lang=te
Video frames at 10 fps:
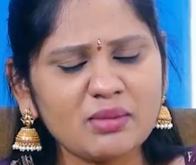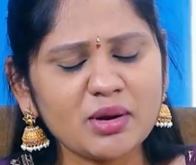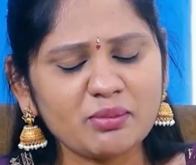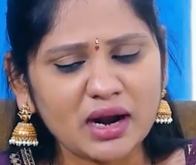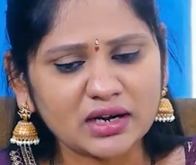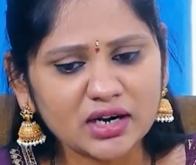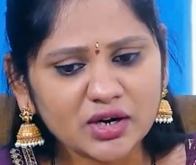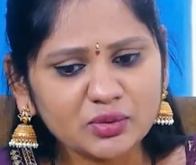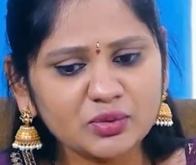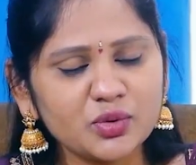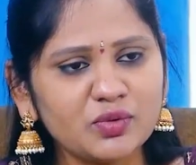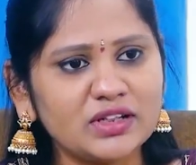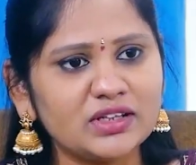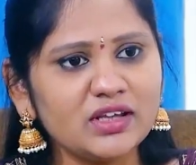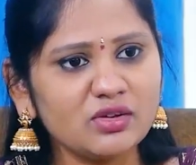ఇలా మనం మాట్లాడుకుంటూ
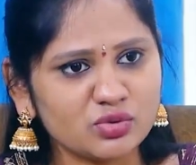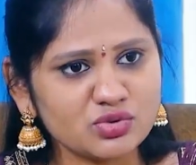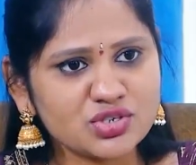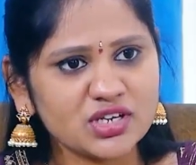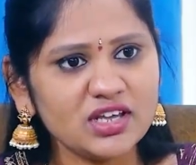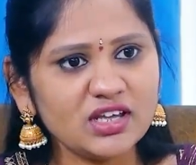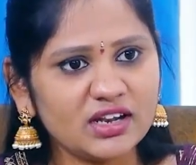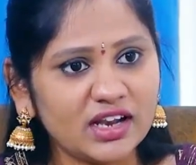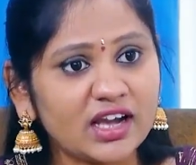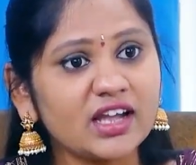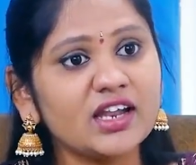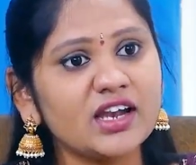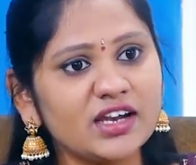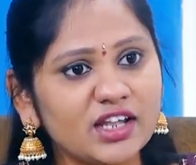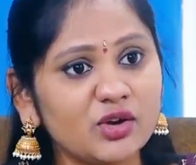వెళ్తే రోజుకి
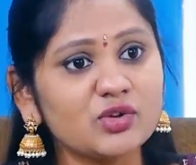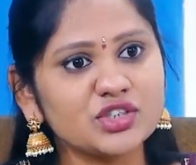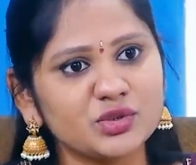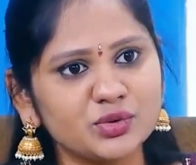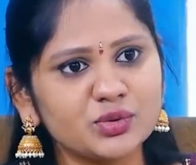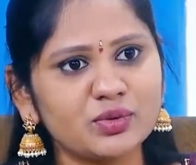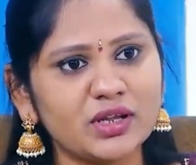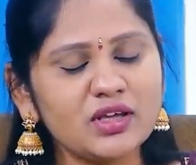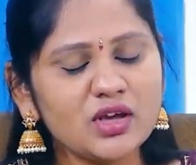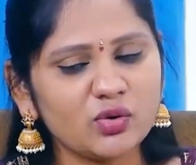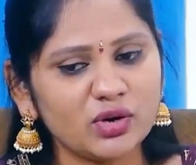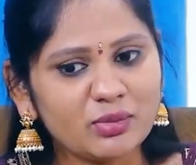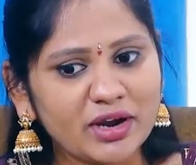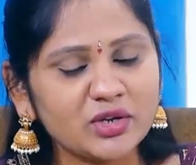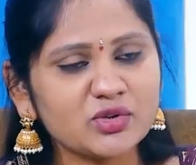లెక్కలేనని ఎన్నో జరుగుతూ ఉన్నాయి కొన్ని
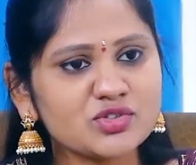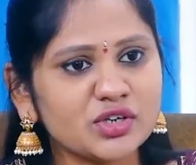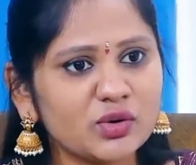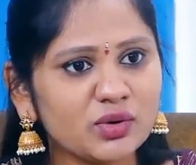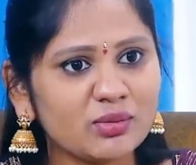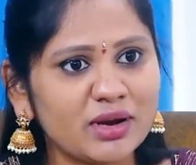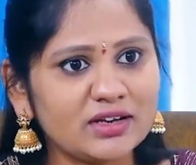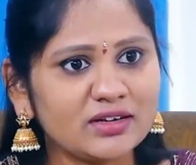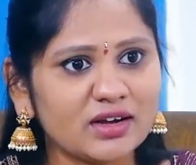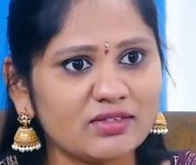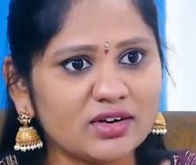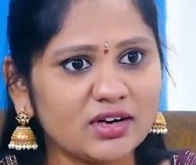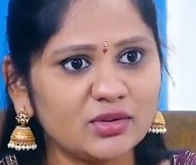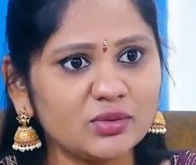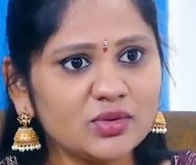బయటకు వస్తున్నాయి కొన్ని బయటికి
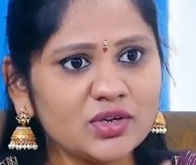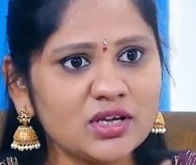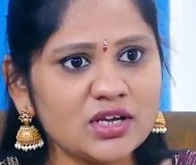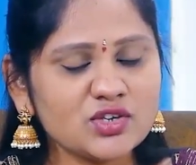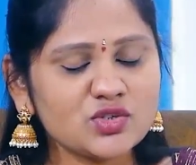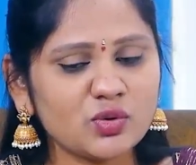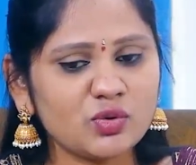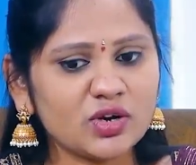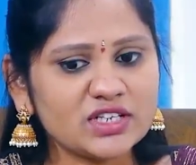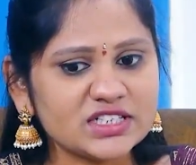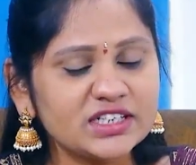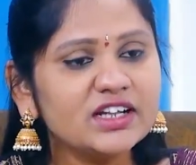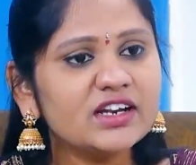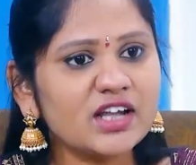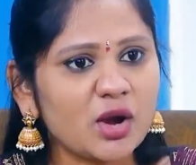రావట్లేదు సో ఒక
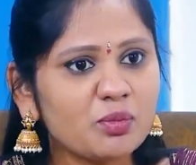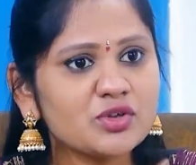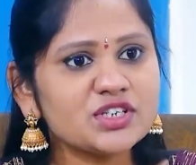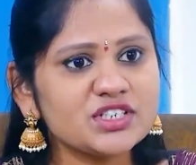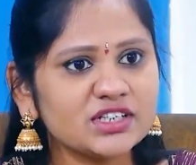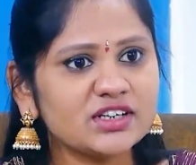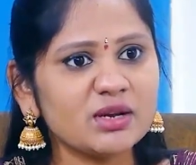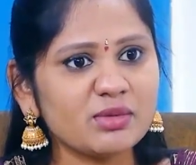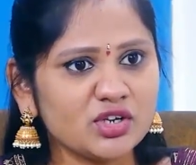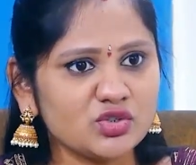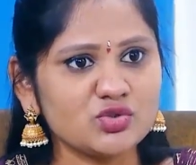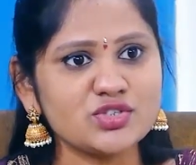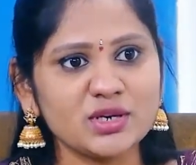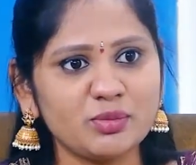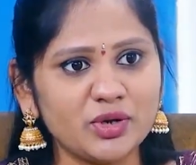జెండర్ని ఆపోజిట్ జెండర్ని మనం
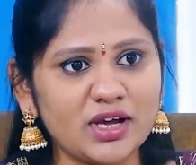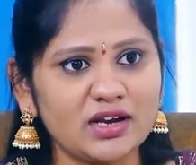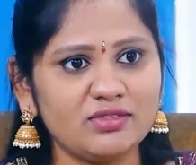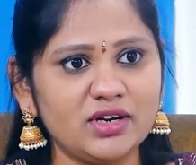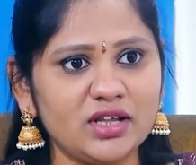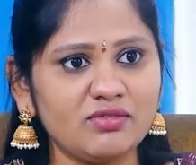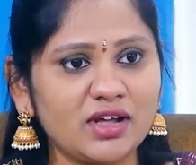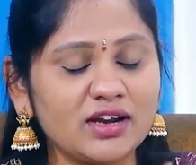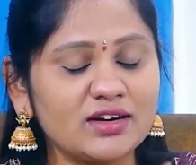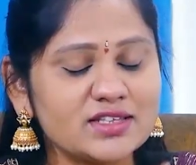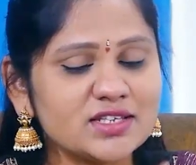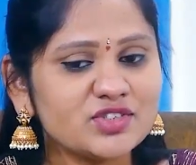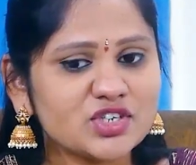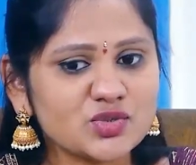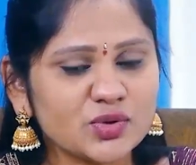చూసినప్పుడు కానివ్వండి వాళ్ళని
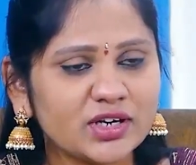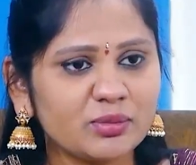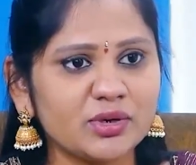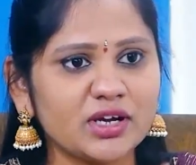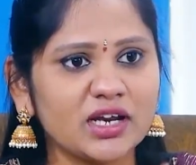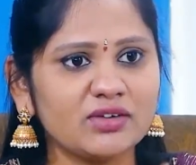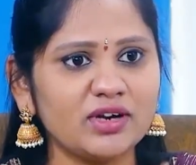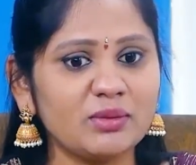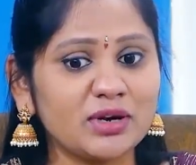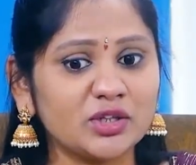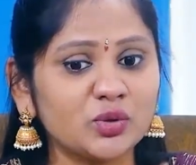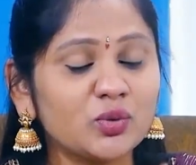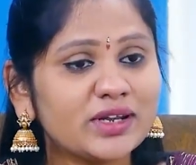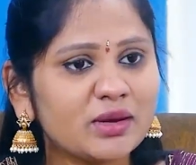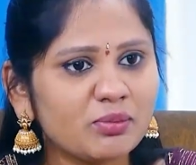రిసీవ్ చేసుకునేటప్పుడు కానివ్వండి మన
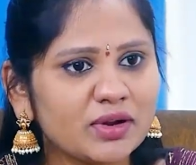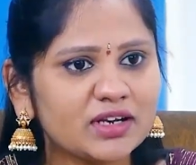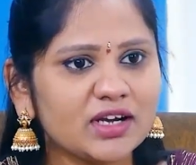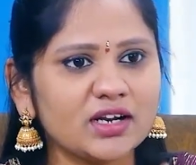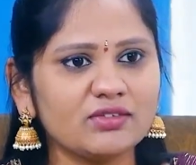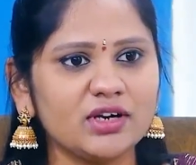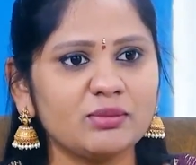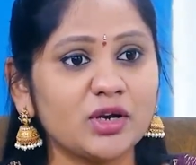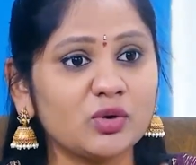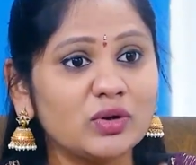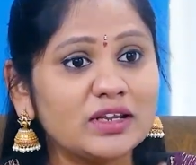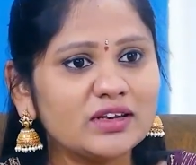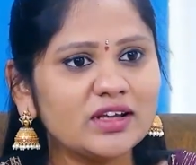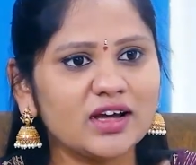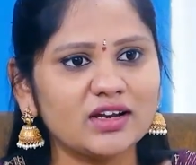తోటి ఎంప్లాయీని కానివ్వండి మన
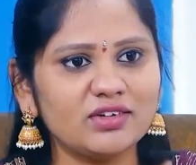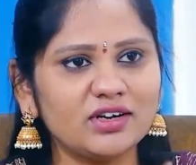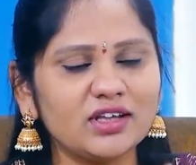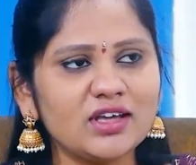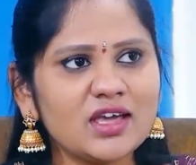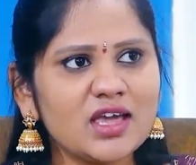కొలిక్ని కానివ్వండి